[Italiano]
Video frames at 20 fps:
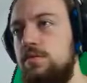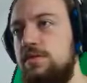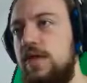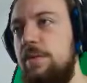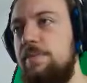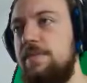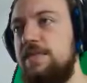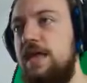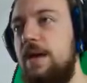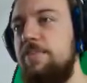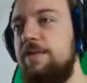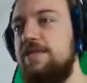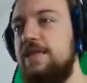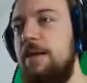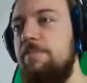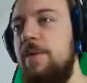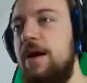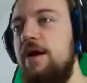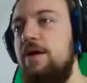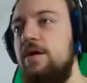Scappa, scappa,
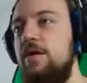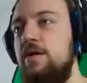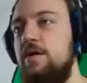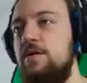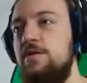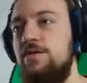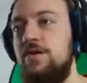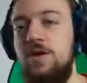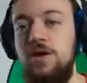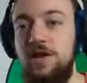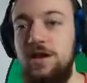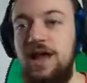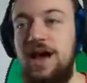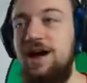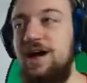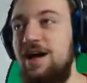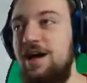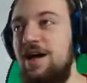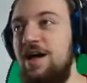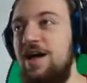scappa.
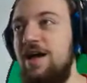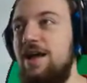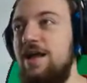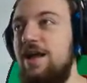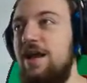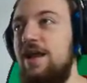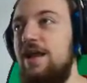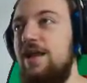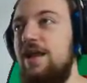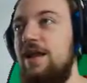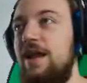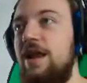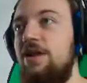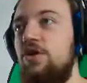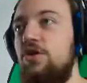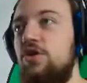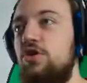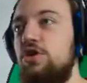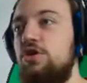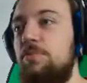La, la, la
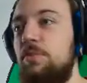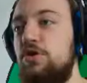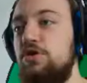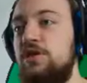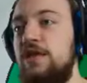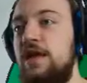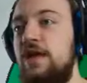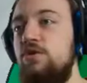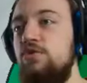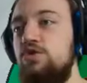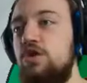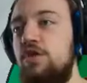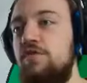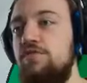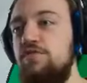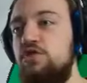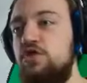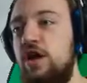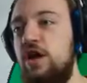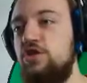loro hitbox della luce non
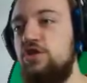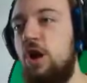funziona